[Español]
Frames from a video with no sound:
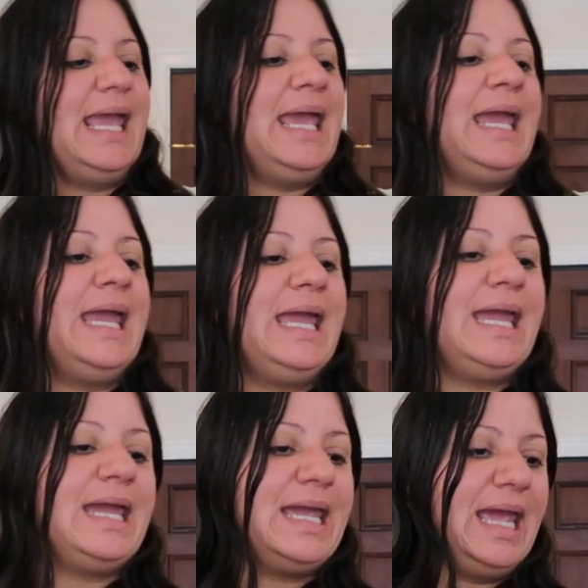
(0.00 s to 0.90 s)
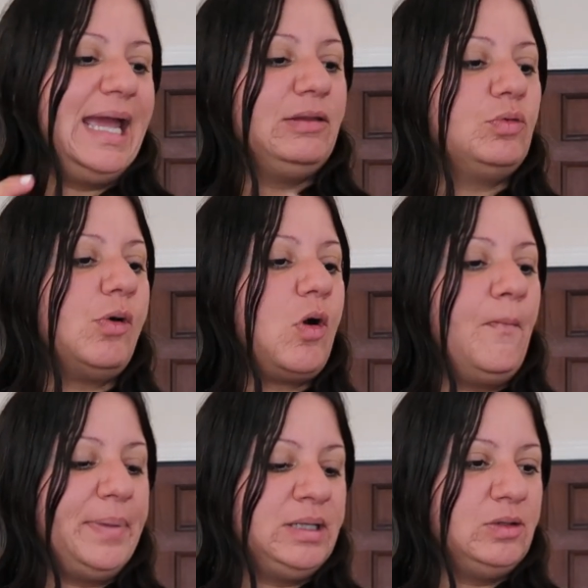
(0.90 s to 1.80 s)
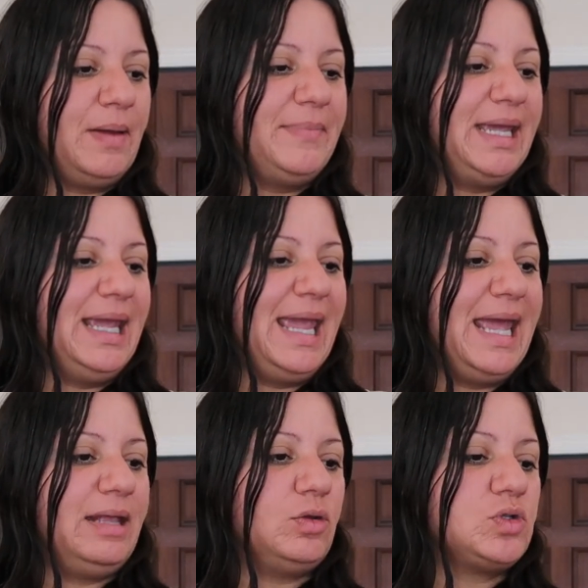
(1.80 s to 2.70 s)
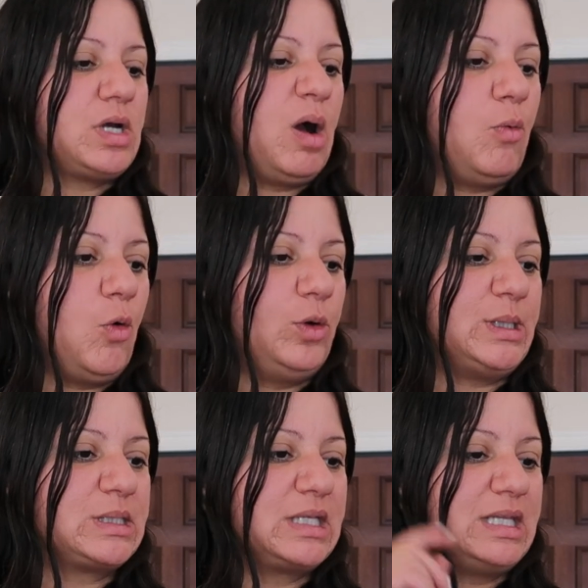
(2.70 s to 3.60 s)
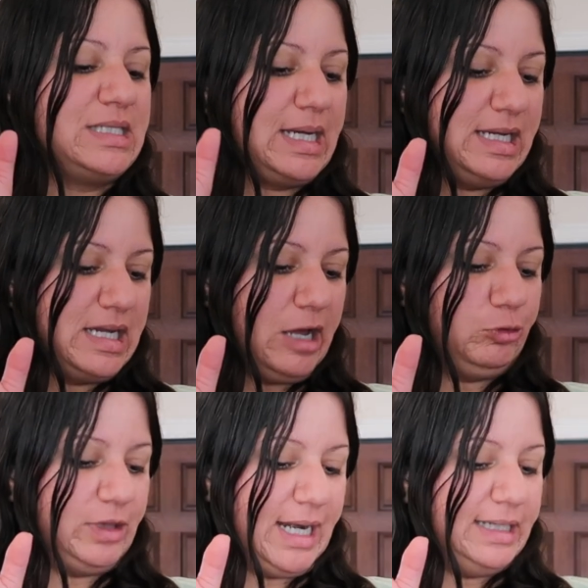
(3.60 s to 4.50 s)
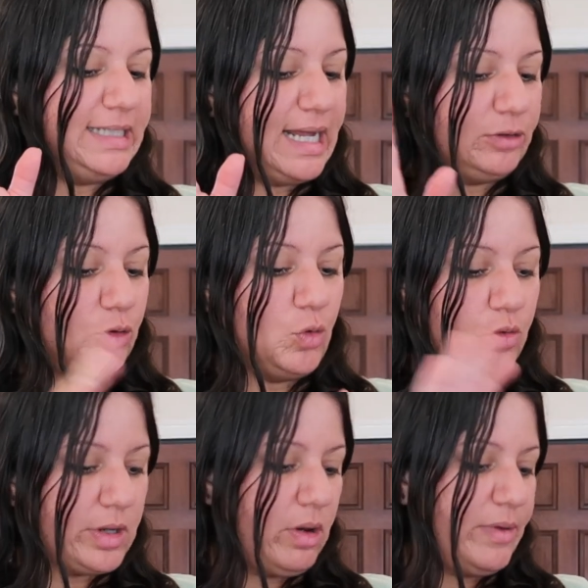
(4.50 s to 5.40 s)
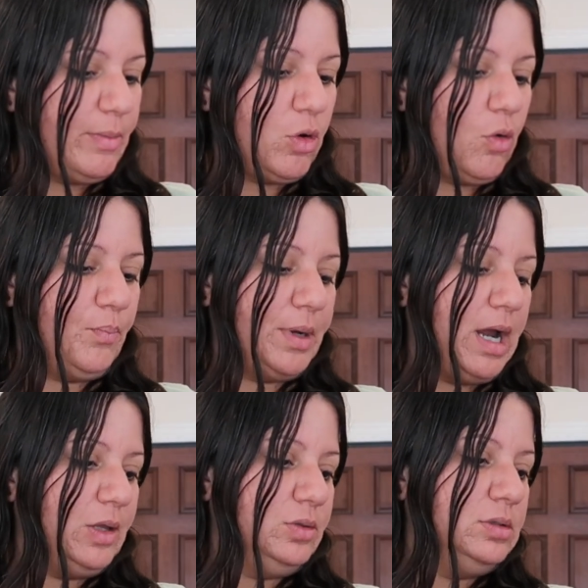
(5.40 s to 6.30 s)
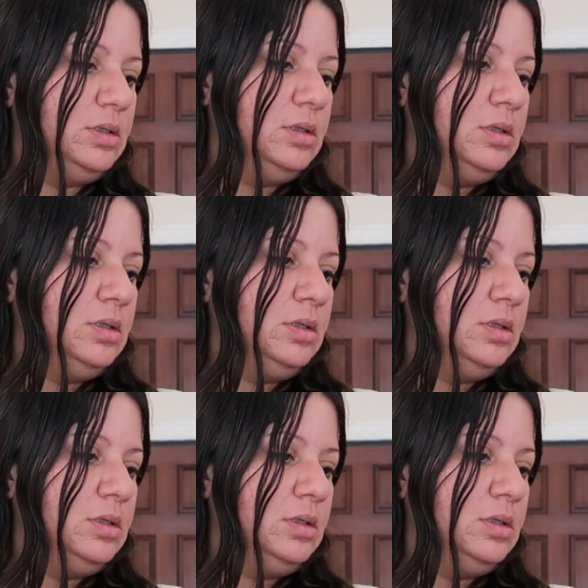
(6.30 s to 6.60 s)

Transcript: Eh, estuvo comprando también estos jabones que dice aquí que es australiano, nunca lo habíamos comprado.